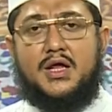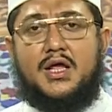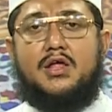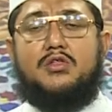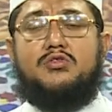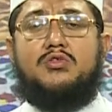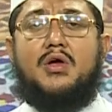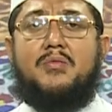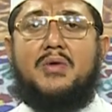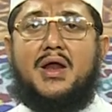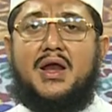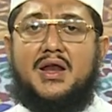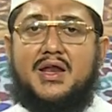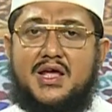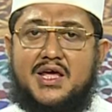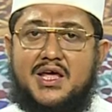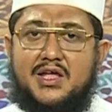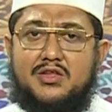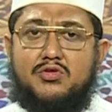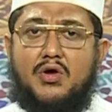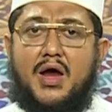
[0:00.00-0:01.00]
কিন্তু আমরা
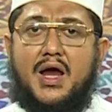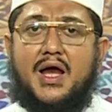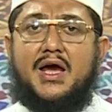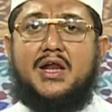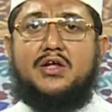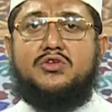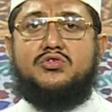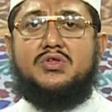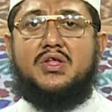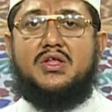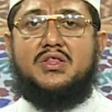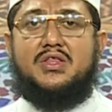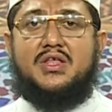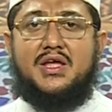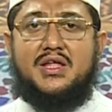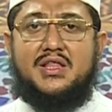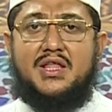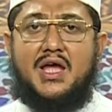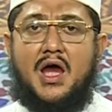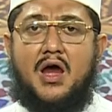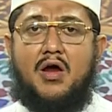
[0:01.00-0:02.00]
লিখিত আকারে যদি
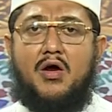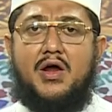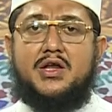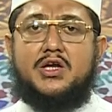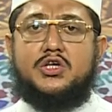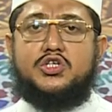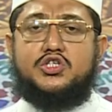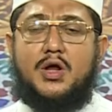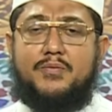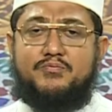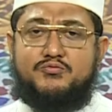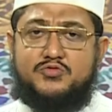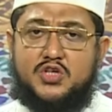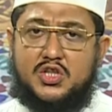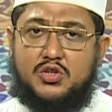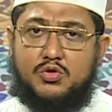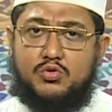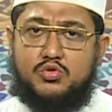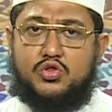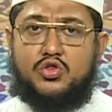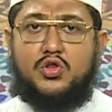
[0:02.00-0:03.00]
দিয়ে দেওয়া হয় এটা
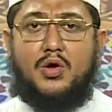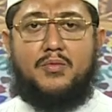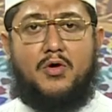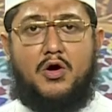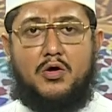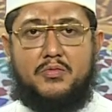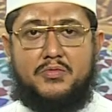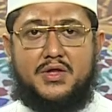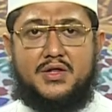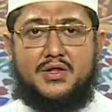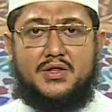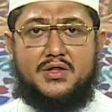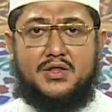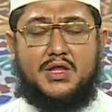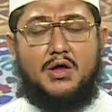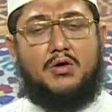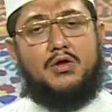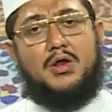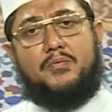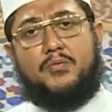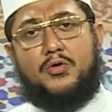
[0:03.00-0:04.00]
সবচেয়ে উত্তম হবে
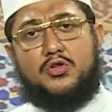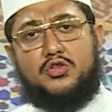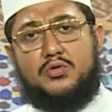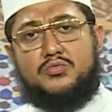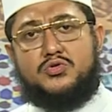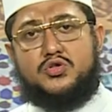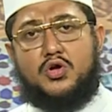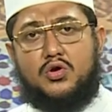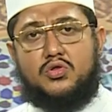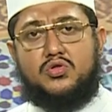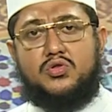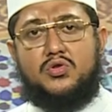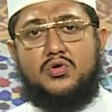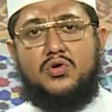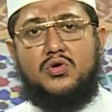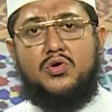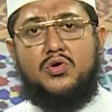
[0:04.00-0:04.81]
তাহলে প্রথম শর্ত